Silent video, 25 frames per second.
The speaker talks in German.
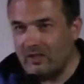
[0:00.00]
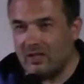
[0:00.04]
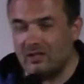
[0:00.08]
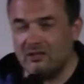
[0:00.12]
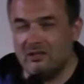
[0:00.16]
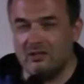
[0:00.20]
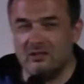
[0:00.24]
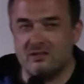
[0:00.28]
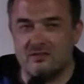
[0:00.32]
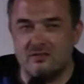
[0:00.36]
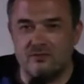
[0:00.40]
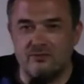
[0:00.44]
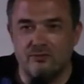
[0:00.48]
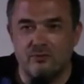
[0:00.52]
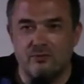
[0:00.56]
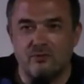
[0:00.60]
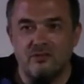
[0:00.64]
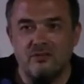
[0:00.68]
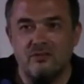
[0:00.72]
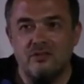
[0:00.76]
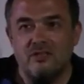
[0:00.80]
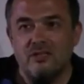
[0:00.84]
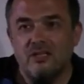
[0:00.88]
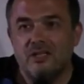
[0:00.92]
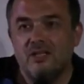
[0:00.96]
die dazu
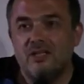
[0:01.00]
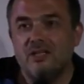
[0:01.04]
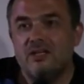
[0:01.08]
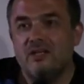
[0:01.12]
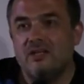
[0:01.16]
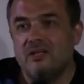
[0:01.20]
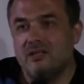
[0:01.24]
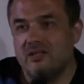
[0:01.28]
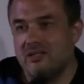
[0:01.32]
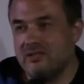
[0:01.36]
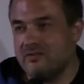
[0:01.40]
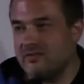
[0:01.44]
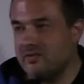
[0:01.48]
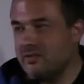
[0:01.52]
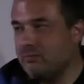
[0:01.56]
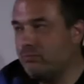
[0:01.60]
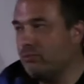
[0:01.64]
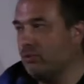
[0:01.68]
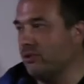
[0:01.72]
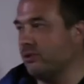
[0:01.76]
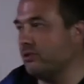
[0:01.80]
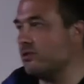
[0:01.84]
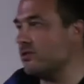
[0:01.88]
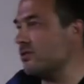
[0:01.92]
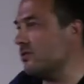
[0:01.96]
führte, dass wir die
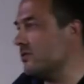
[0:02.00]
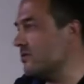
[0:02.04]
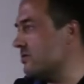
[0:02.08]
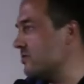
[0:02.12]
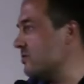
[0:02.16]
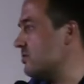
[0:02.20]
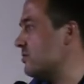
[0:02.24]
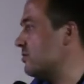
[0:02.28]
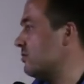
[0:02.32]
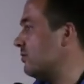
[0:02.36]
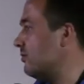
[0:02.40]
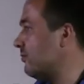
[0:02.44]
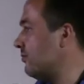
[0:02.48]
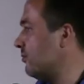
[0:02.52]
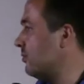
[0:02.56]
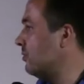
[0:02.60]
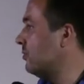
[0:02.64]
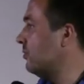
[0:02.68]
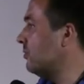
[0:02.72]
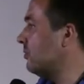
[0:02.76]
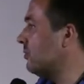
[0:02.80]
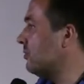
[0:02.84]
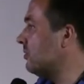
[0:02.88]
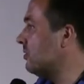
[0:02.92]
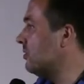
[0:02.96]
politische Diskussion führen
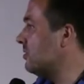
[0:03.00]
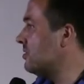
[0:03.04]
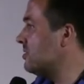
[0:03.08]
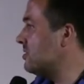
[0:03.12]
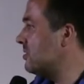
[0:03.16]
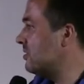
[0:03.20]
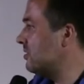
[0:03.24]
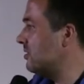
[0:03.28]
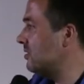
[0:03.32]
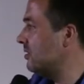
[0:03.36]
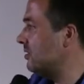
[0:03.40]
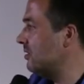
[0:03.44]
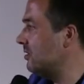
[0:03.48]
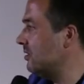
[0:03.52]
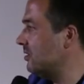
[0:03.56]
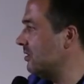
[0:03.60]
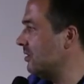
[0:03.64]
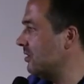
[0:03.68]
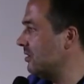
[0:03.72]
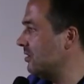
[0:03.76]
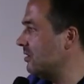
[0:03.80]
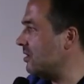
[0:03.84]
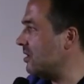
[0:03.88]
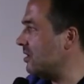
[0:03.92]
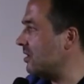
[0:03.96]
können, die
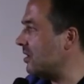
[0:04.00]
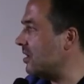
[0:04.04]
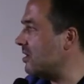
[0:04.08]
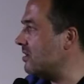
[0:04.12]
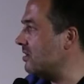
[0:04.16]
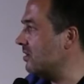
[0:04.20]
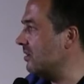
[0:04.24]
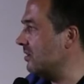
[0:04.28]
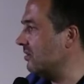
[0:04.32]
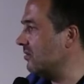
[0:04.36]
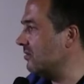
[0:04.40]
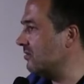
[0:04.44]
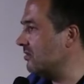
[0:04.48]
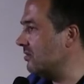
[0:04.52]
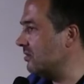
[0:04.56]
da dran hängt,